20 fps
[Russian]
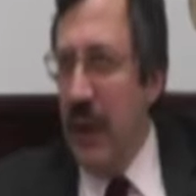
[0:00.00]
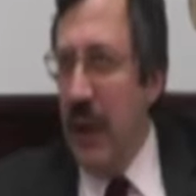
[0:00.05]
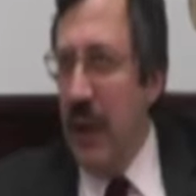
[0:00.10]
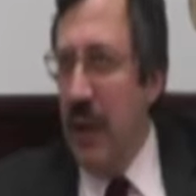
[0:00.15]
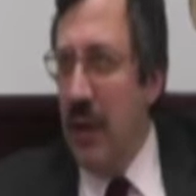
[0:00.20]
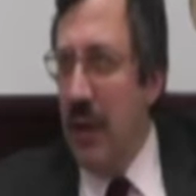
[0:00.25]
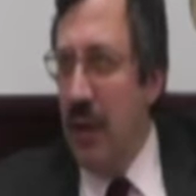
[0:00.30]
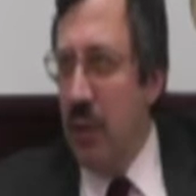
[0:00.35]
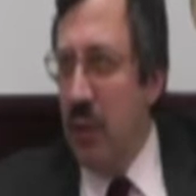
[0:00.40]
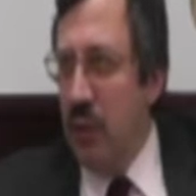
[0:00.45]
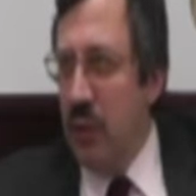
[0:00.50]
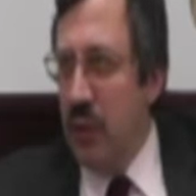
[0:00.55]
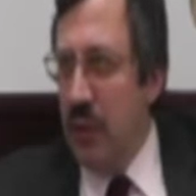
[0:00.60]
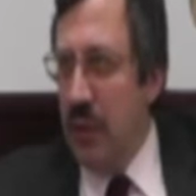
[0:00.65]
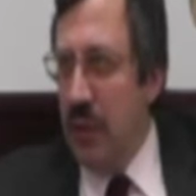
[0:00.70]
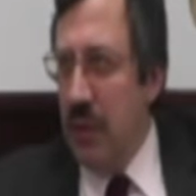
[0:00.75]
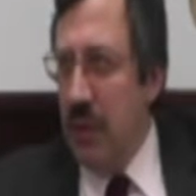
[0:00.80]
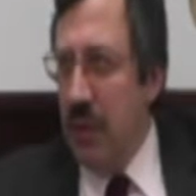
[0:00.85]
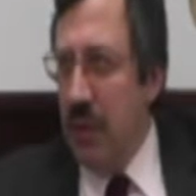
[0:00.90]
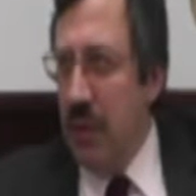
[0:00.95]
И нам
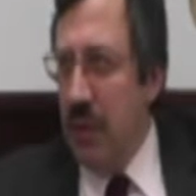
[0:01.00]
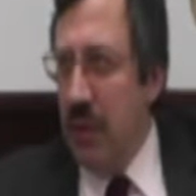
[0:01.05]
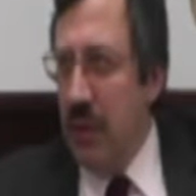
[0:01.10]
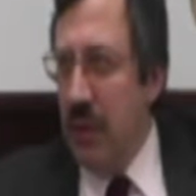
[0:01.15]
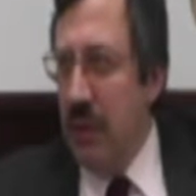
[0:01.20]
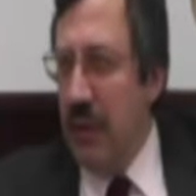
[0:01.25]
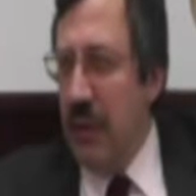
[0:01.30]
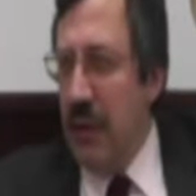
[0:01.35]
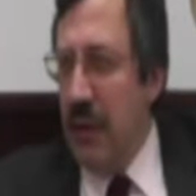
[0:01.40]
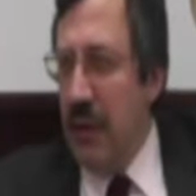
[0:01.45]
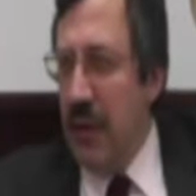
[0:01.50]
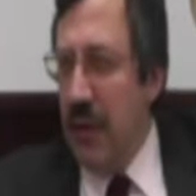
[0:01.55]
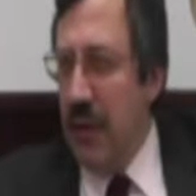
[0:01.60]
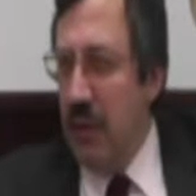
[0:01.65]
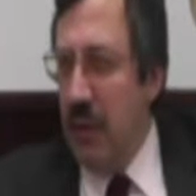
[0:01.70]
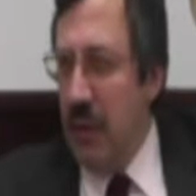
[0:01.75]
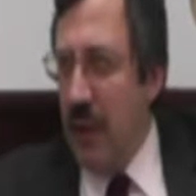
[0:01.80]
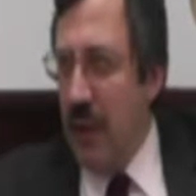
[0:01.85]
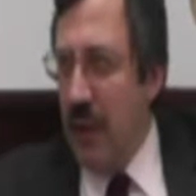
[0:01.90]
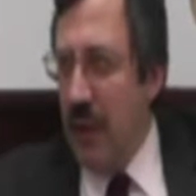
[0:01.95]
нужно проводить
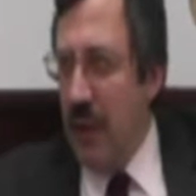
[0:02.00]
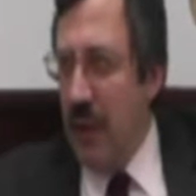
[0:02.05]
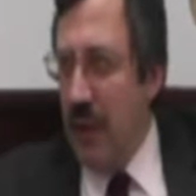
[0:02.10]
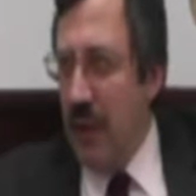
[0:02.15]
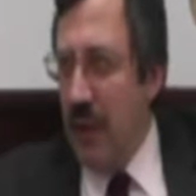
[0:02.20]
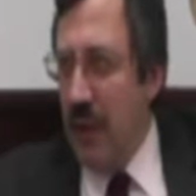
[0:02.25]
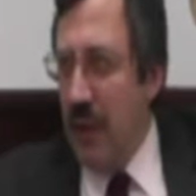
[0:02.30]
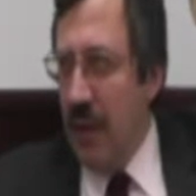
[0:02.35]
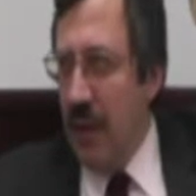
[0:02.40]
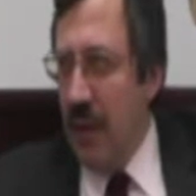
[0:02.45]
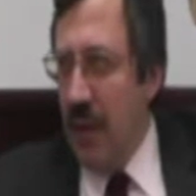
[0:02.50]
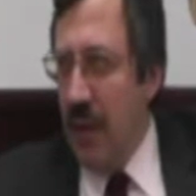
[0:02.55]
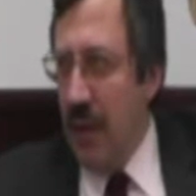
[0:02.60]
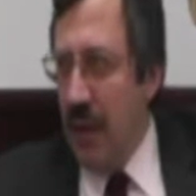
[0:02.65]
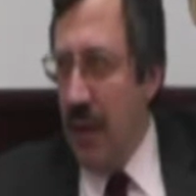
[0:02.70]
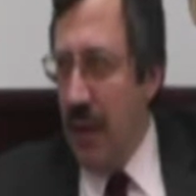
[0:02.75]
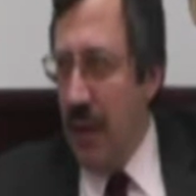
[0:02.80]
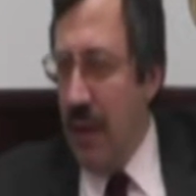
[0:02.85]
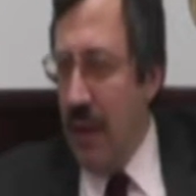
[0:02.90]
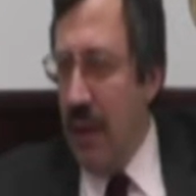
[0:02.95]
совместные
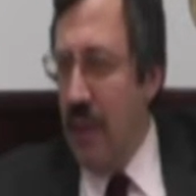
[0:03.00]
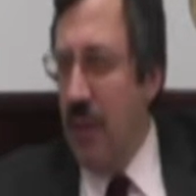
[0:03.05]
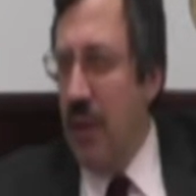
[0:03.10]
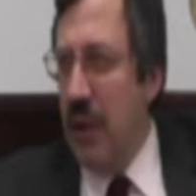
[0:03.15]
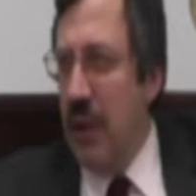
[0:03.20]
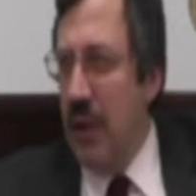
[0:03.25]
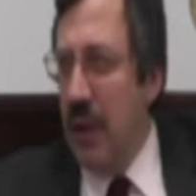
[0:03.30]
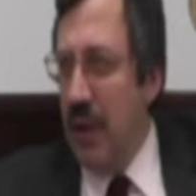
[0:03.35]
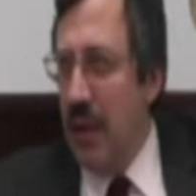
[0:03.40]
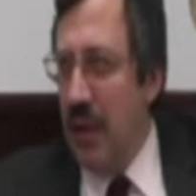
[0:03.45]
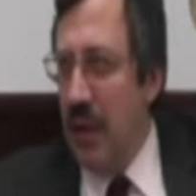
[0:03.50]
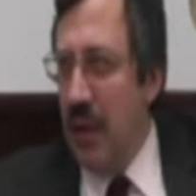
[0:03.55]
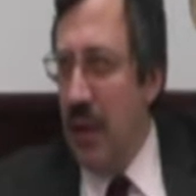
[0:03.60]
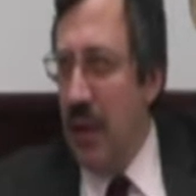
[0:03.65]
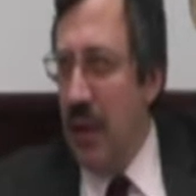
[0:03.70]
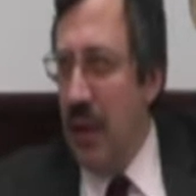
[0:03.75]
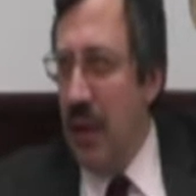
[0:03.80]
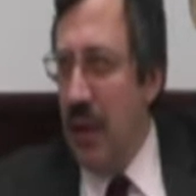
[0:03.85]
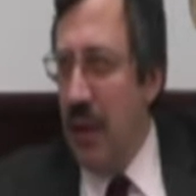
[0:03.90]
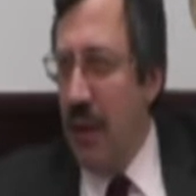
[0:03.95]
семинары,
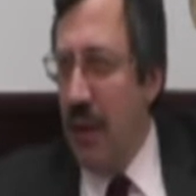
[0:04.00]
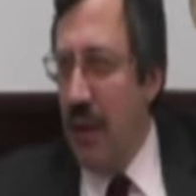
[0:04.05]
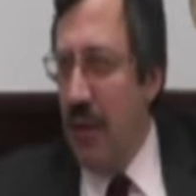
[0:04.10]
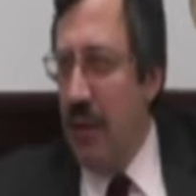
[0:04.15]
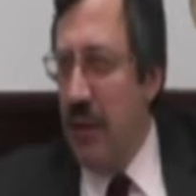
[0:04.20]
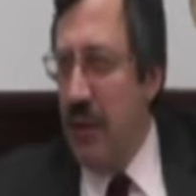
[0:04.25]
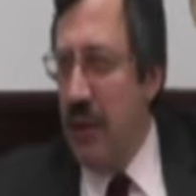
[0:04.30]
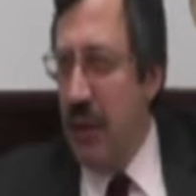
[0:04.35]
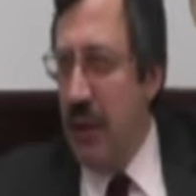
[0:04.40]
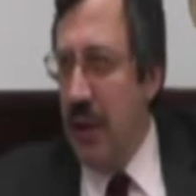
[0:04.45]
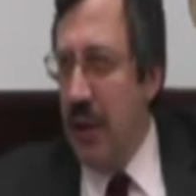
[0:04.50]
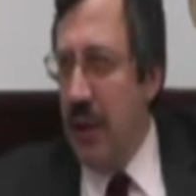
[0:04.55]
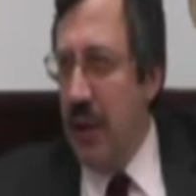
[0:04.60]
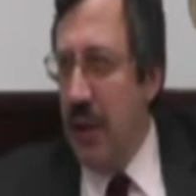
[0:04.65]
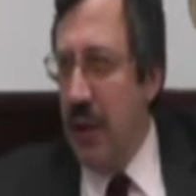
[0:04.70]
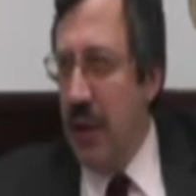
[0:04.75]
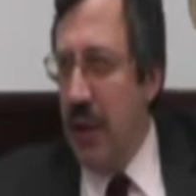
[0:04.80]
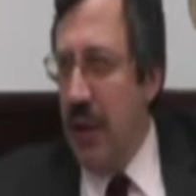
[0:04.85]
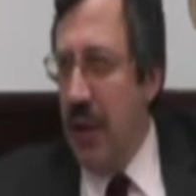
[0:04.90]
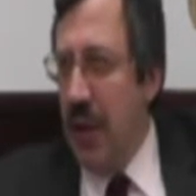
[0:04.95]
совещания.
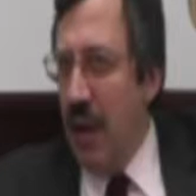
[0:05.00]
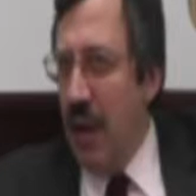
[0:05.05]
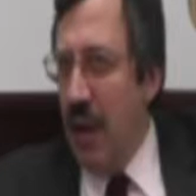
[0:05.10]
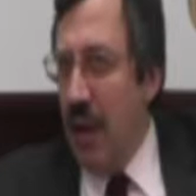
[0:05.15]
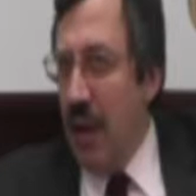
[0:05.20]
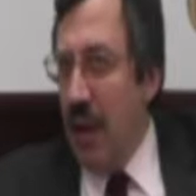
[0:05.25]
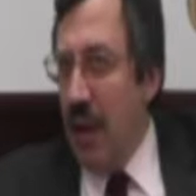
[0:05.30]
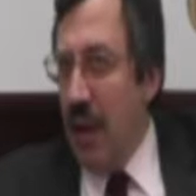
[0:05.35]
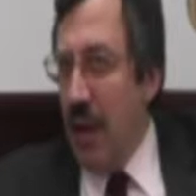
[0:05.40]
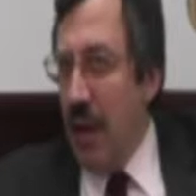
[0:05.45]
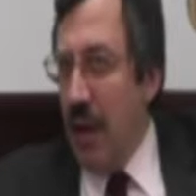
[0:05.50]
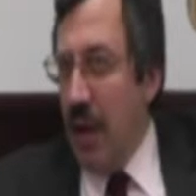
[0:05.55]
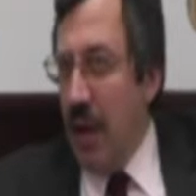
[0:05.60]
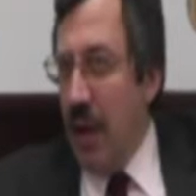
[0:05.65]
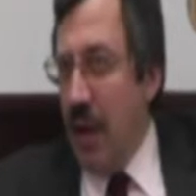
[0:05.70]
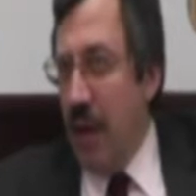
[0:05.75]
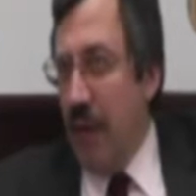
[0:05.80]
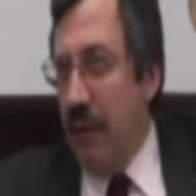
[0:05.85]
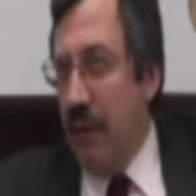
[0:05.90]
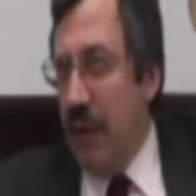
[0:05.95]

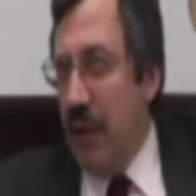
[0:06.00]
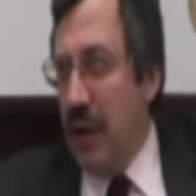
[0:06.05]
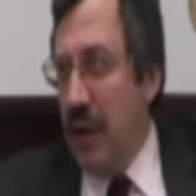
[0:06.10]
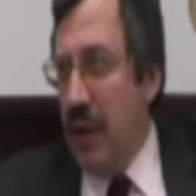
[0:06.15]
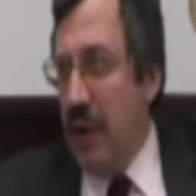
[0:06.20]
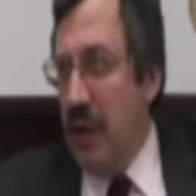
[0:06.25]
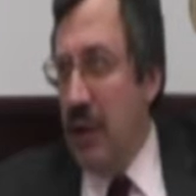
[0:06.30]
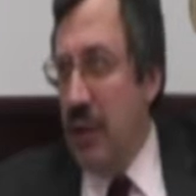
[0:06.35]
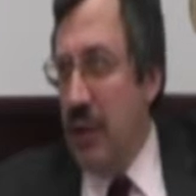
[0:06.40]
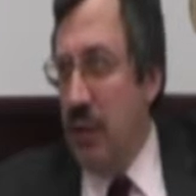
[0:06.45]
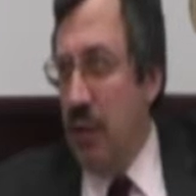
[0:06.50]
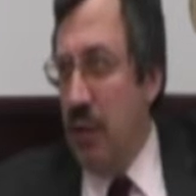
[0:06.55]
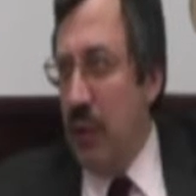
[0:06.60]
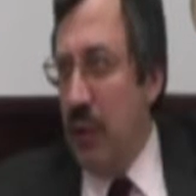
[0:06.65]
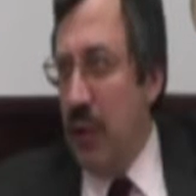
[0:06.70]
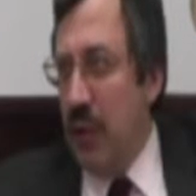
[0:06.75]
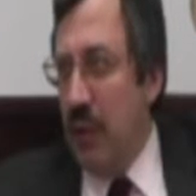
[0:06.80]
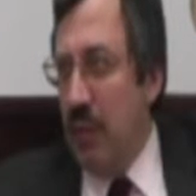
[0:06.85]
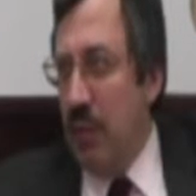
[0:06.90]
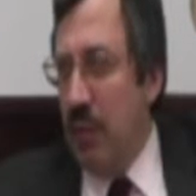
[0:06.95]
А в дальнейшем
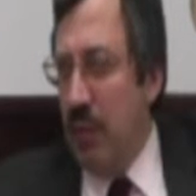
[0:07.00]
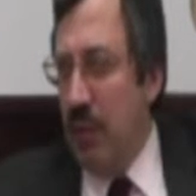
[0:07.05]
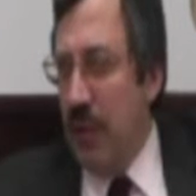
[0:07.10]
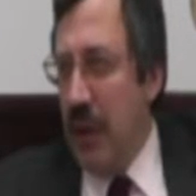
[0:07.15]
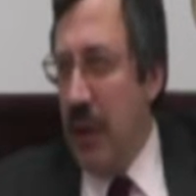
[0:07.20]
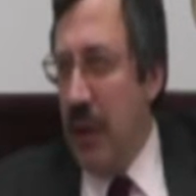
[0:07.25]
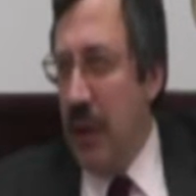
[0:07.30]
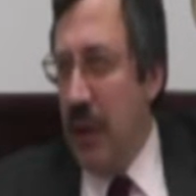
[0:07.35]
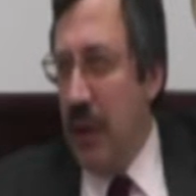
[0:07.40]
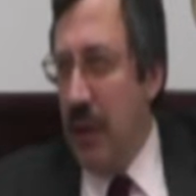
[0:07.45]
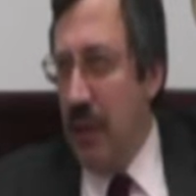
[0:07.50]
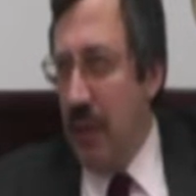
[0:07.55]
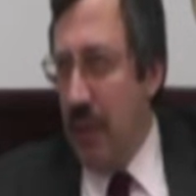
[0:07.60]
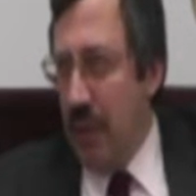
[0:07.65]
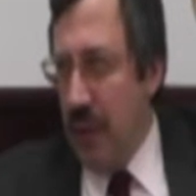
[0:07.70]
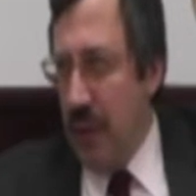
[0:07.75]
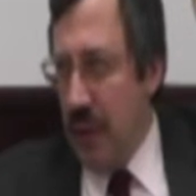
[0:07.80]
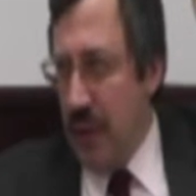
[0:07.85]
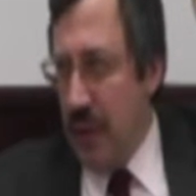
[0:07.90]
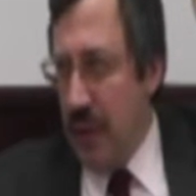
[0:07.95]
и помогать
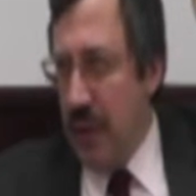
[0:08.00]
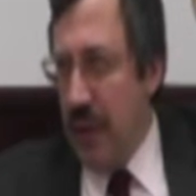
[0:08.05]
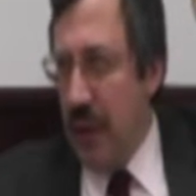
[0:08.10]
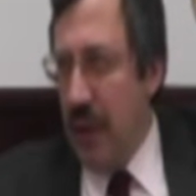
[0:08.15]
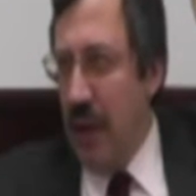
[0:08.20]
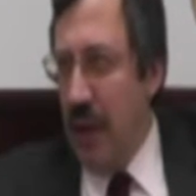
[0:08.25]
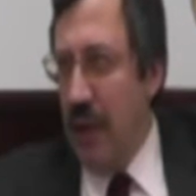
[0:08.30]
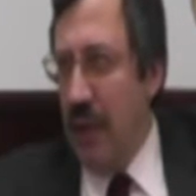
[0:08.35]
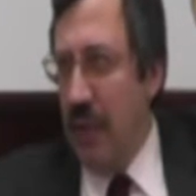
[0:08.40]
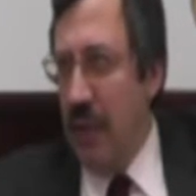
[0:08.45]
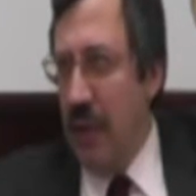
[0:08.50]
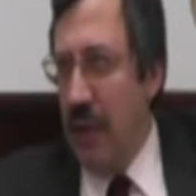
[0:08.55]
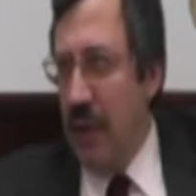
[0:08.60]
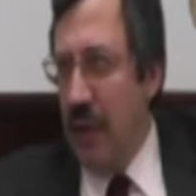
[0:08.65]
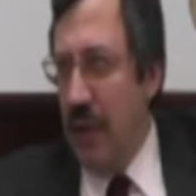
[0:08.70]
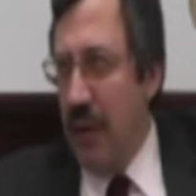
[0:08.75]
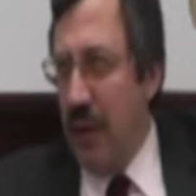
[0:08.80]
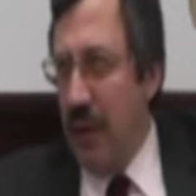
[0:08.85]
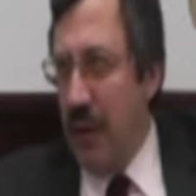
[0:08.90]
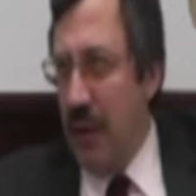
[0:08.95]
готовить наших коллег в
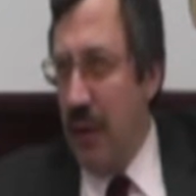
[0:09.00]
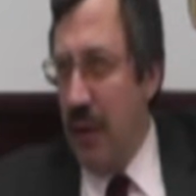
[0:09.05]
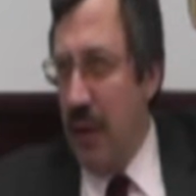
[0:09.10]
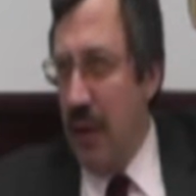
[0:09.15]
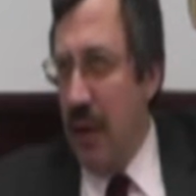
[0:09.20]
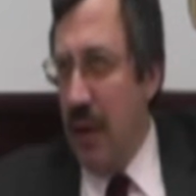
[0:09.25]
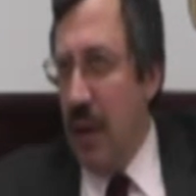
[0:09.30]
этих странах.